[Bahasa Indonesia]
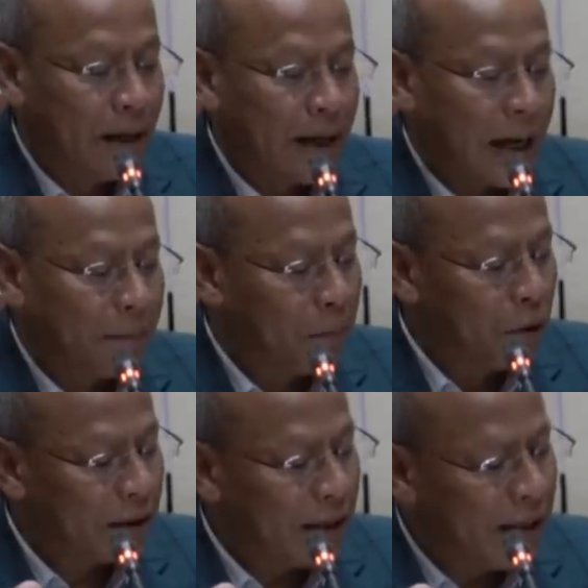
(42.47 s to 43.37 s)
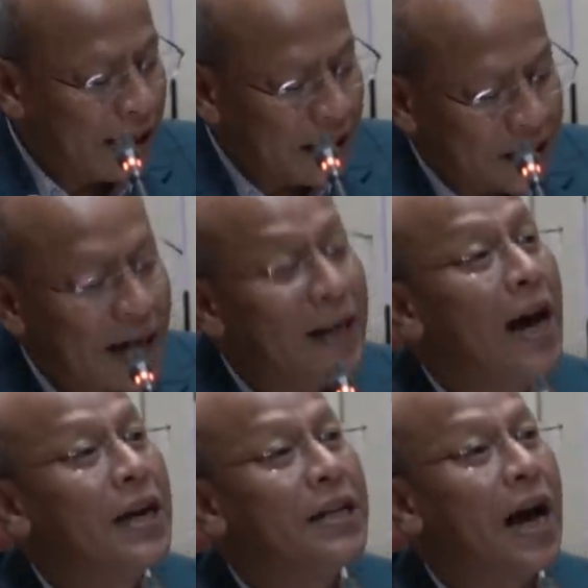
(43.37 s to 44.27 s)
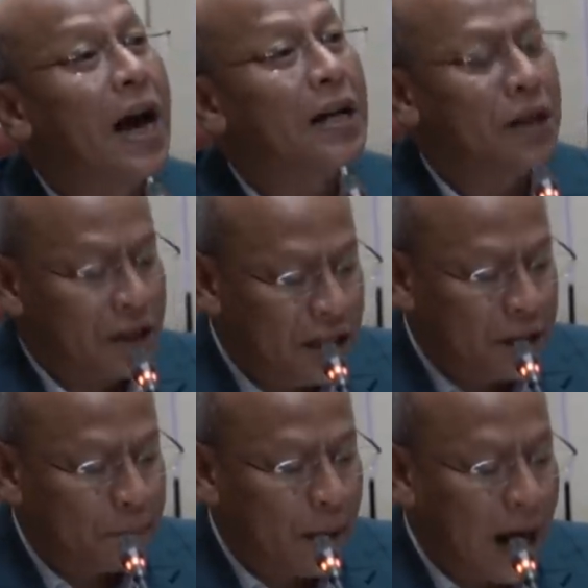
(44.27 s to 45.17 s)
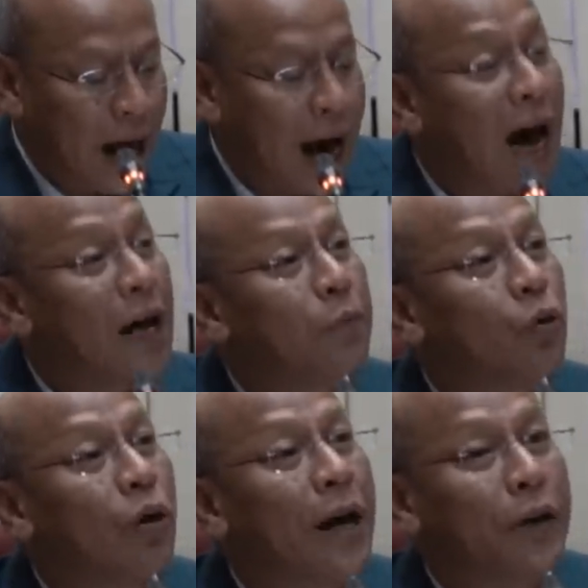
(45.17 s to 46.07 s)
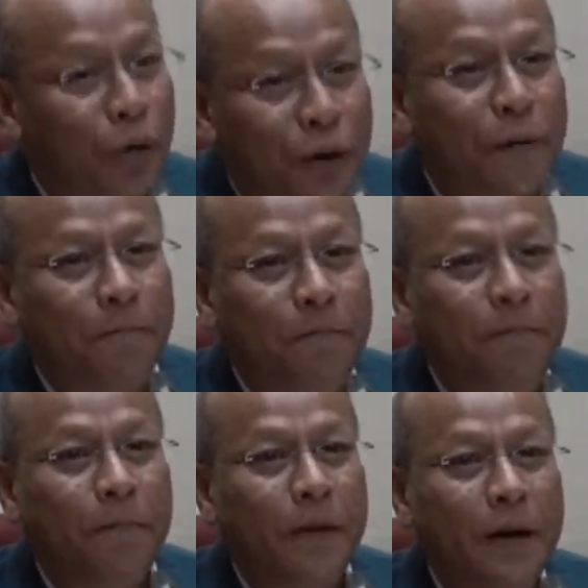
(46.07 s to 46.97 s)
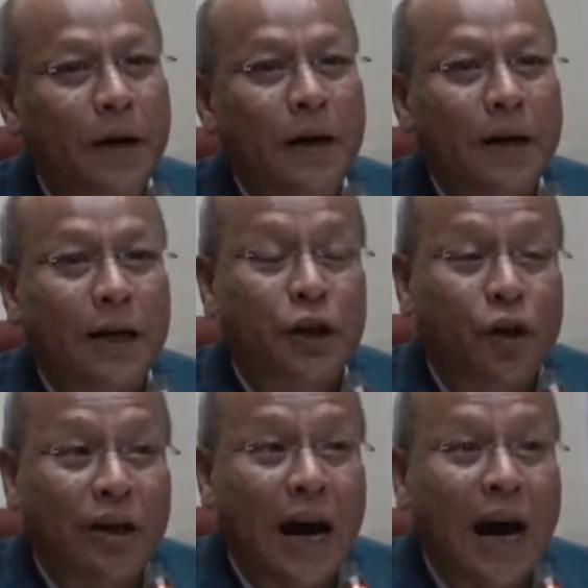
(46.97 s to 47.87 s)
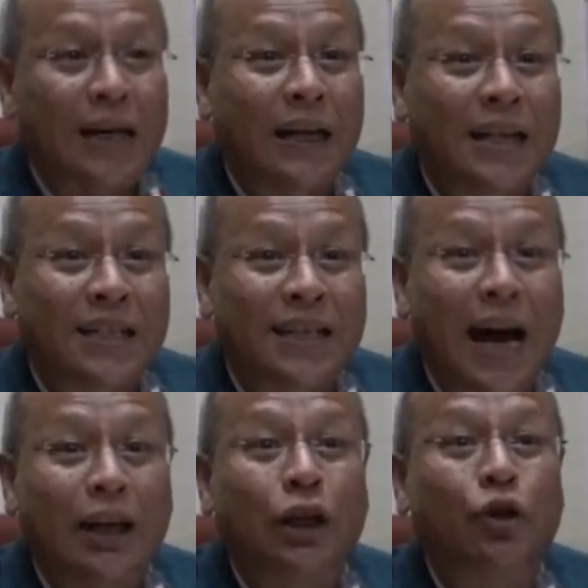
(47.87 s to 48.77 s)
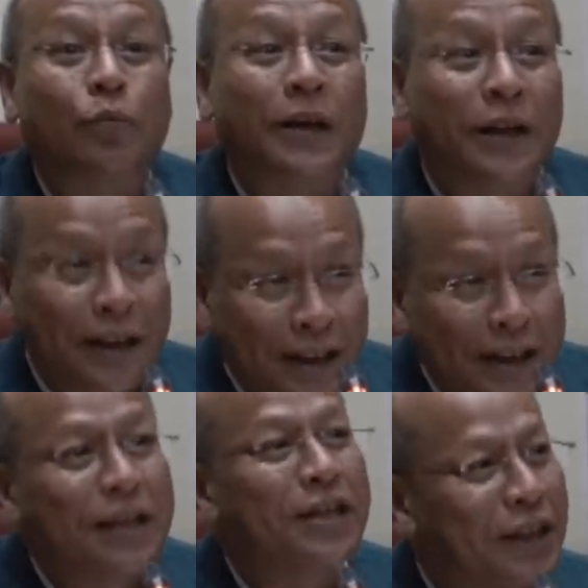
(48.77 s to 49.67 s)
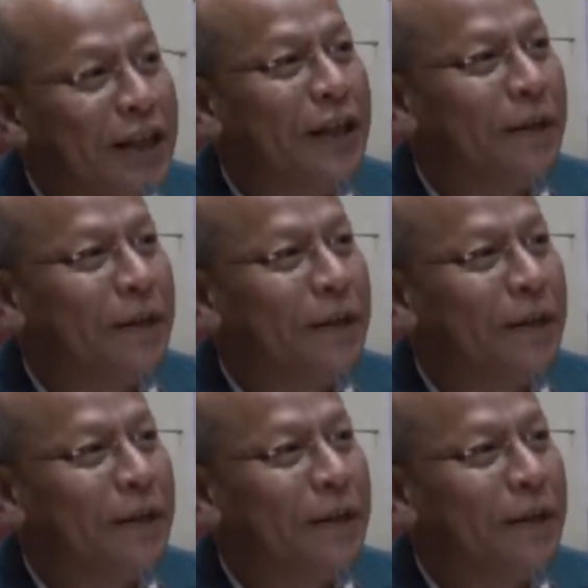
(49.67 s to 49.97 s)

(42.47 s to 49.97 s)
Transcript: ki badan hapo ke benta bah pedang e jong ke sor shilong ki balangat a kenyang jeng pang bat kon ru ya ke wai kishnong ke badan syakhap sor